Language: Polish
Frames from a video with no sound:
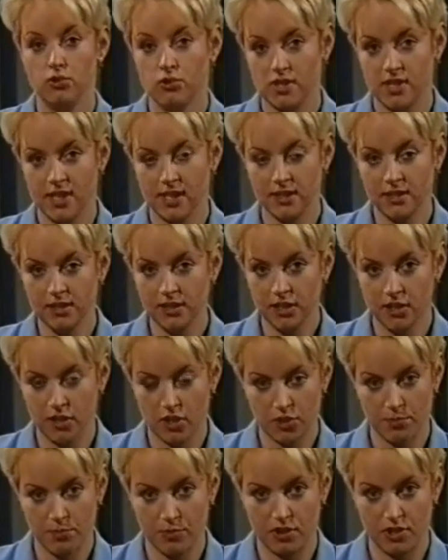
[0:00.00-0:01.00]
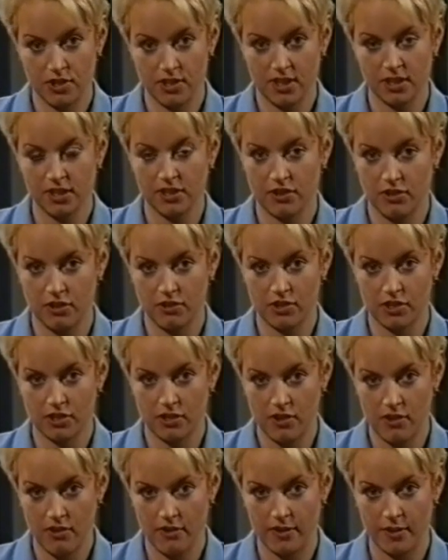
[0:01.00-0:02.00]
Już za tydzień rozpoczyna się rok
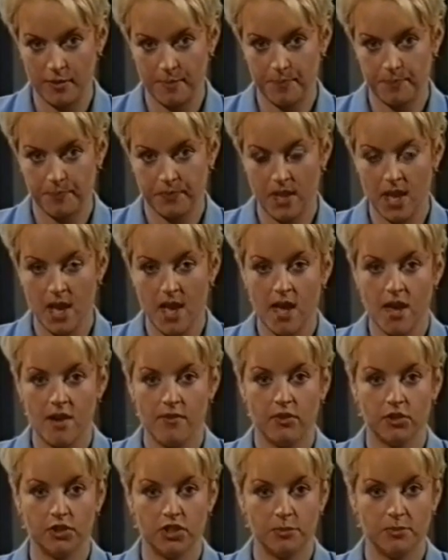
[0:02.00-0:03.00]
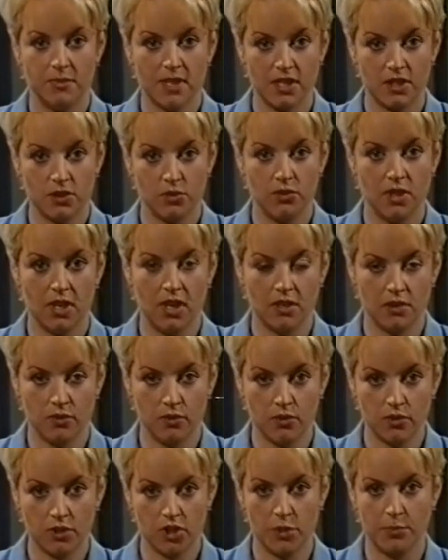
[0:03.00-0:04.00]
szkolny. W 18
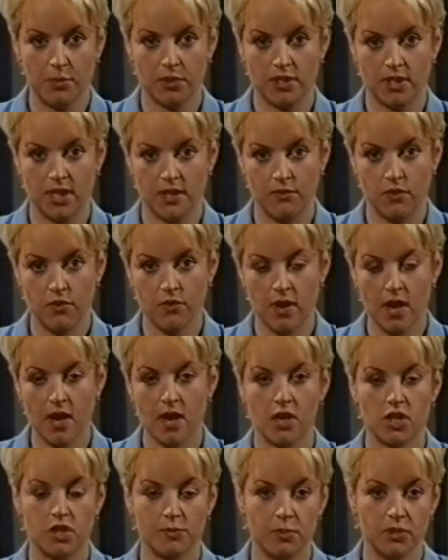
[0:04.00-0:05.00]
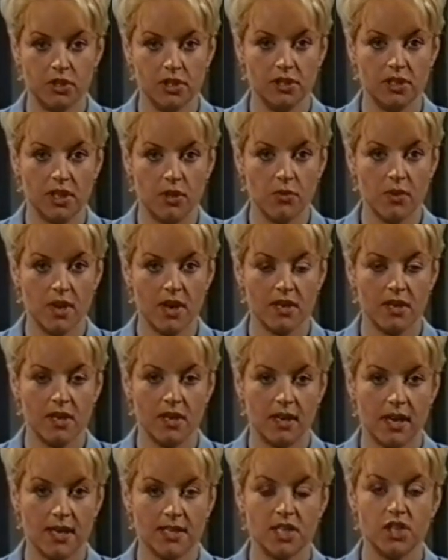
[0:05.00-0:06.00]
jeleniogórskich podstawówkach rozpocznie naukę
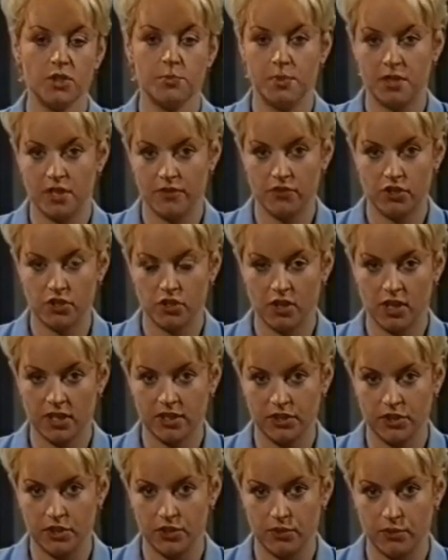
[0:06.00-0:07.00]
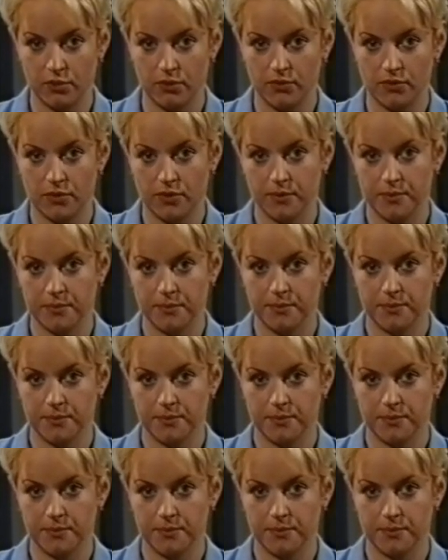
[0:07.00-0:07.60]
kilkaset pierwszoklasistów.